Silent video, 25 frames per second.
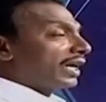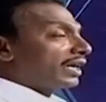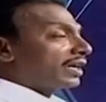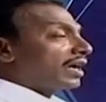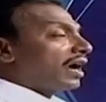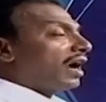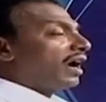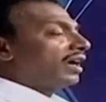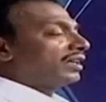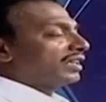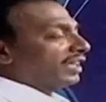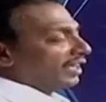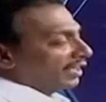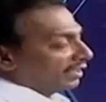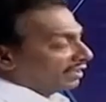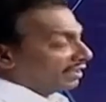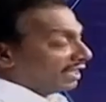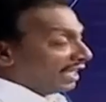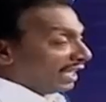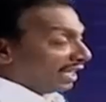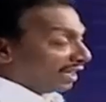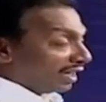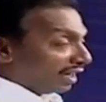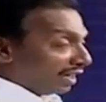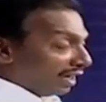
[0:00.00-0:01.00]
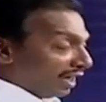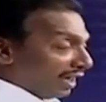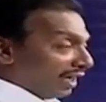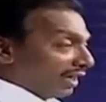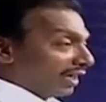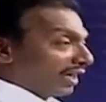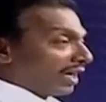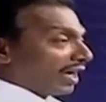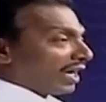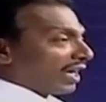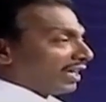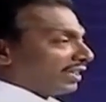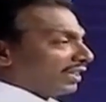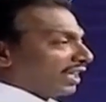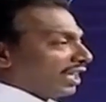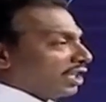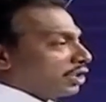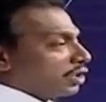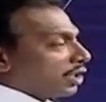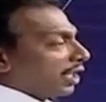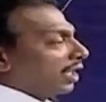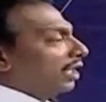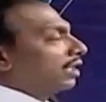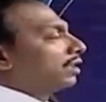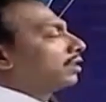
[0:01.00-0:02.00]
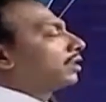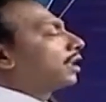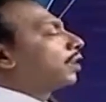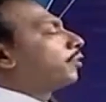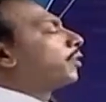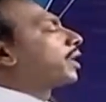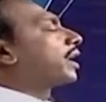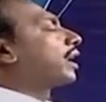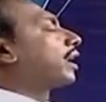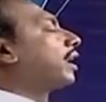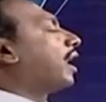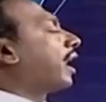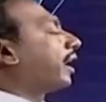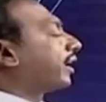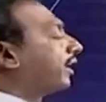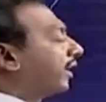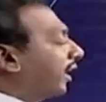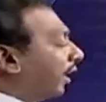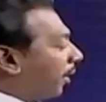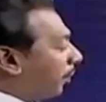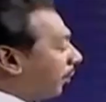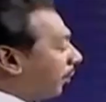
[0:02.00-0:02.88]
ஜெயிக்காது நீங்கள் அதை ஜெயித்தவர்களாய்